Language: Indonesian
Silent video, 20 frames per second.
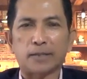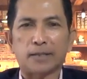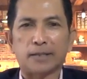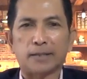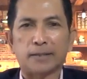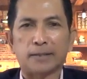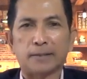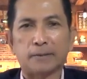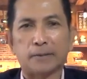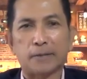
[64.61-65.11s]

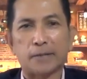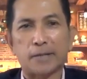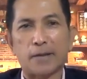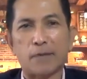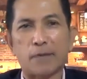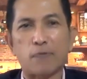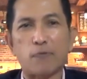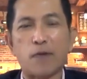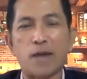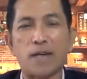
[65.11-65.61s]
eh,
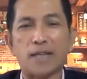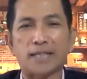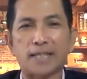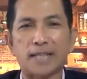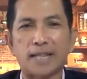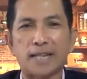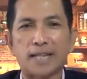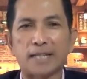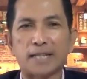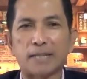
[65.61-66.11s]
tentang
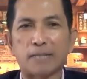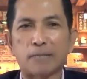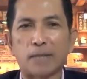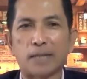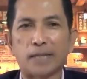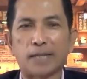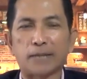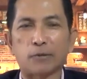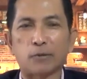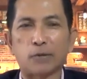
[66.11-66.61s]
fakta di
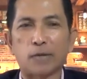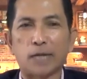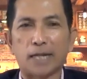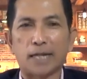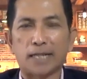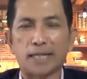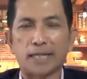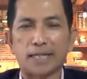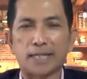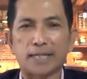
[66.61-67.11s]
balik
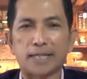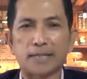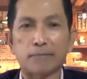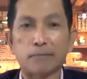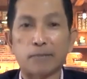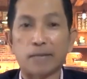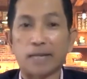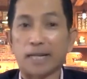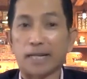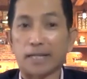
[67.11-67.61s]
dugaan adanya
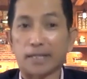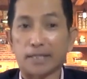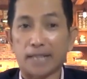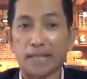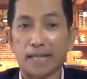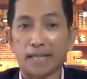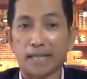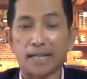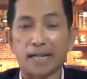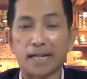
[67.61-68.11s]
mega
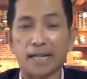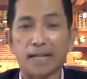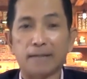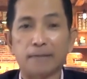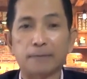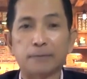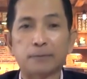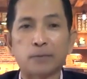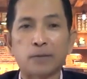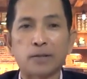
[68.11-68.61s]

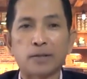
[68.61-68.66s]
skandal